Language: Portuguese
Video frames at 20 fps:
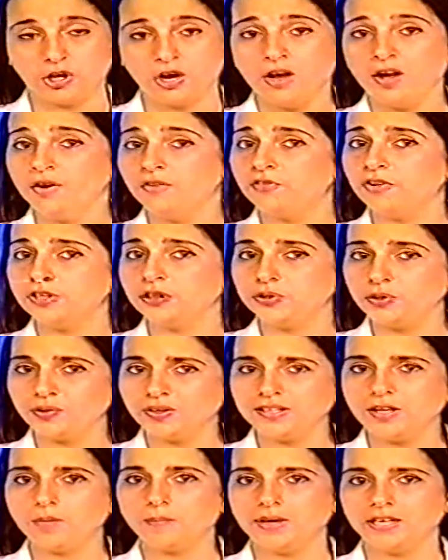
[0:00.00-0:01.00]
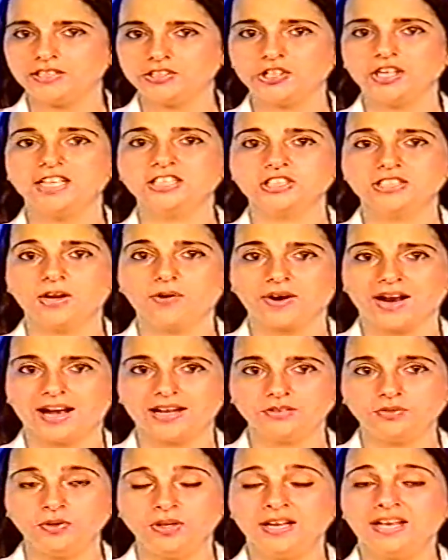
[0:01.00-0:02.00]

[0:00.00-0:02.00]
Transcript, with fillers: foi totalmente restaurado